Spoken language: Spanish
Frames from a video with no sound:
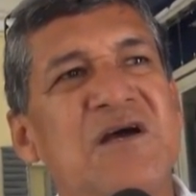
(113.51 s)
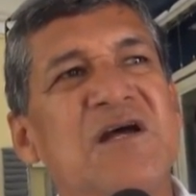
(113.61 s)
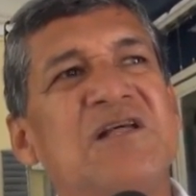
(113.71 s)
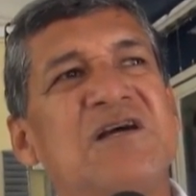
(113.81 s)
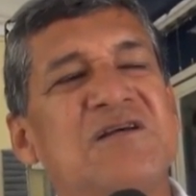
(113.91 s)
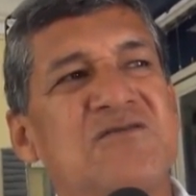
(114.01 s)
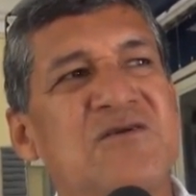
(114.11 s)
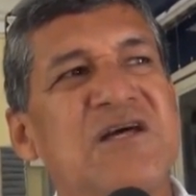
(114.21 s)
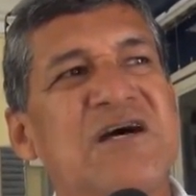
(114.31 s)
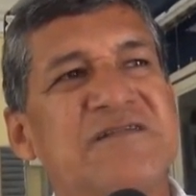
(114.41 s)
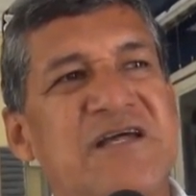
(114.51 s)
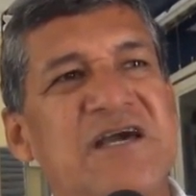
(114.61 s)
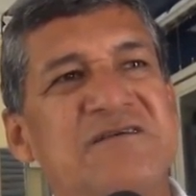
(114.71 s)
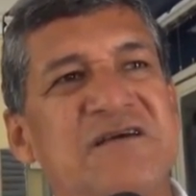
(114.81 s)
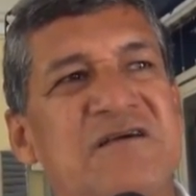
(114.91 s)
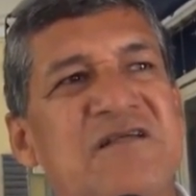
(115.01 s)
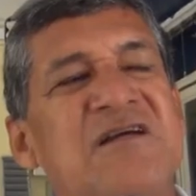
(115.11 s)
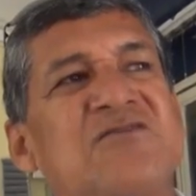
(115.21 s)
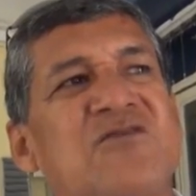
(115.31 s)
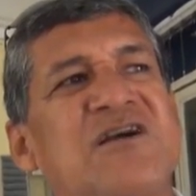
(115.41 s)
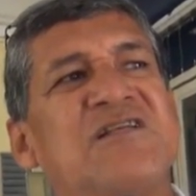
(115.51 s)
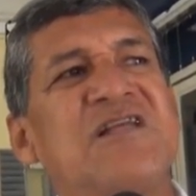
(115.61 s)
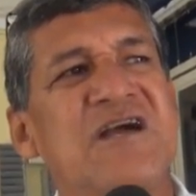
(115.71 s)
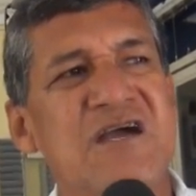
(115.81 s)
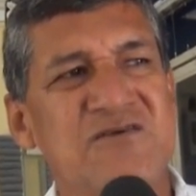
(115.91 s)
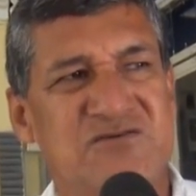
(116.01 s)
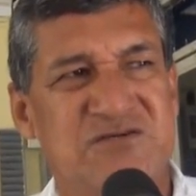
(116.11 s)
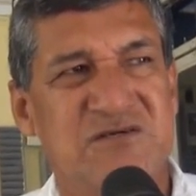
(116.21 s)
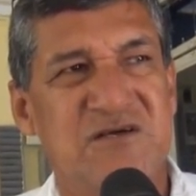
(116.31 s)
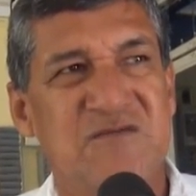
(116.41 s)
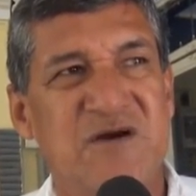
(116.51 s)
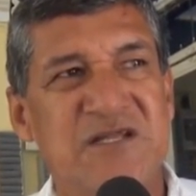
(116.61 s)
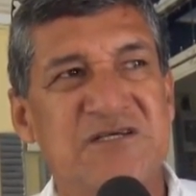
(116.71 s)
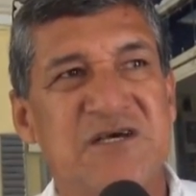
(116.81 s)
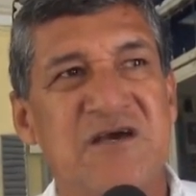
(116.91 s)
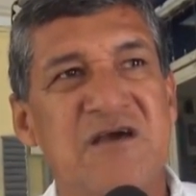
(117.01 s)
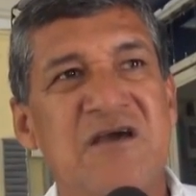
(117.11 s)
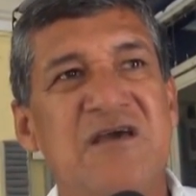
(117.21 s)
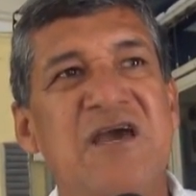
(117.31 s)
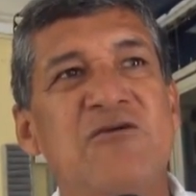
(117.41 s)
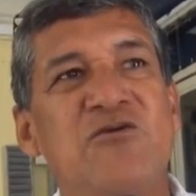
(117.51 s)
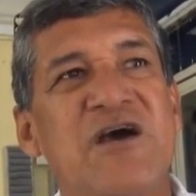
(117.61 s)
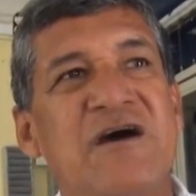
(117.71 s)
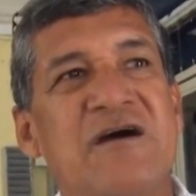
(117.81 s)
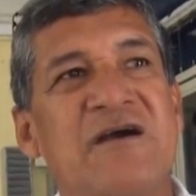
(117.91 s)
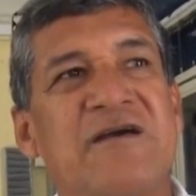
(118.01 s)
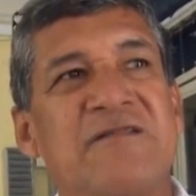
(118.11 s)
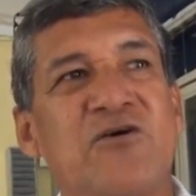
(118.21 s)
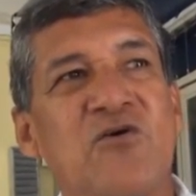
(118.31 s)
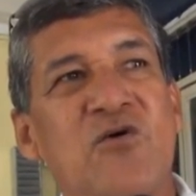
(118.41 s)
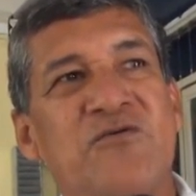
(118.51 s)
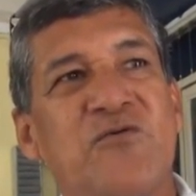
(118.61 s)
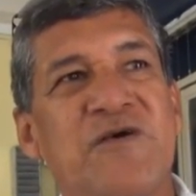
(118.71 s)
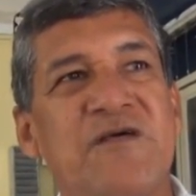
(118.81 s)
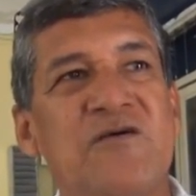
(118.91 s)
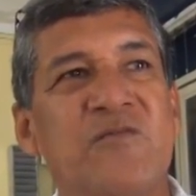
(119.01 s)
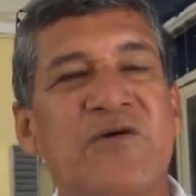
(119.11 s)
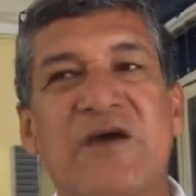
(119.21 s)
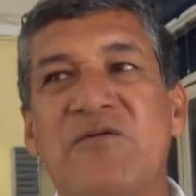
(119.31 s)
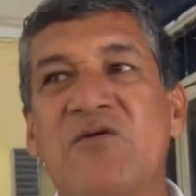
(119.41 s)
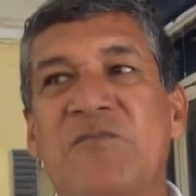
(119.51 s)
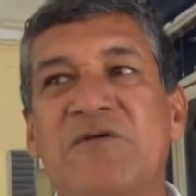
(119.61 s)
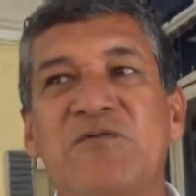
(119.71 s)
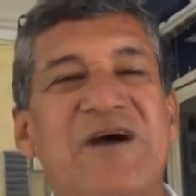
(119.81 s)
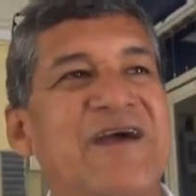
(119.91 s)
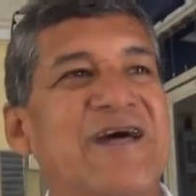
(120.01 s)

el director de la 13 y directores que tienen años, imagínense. Y ellos ya, es que todo ha sucedido porque ha habido pues una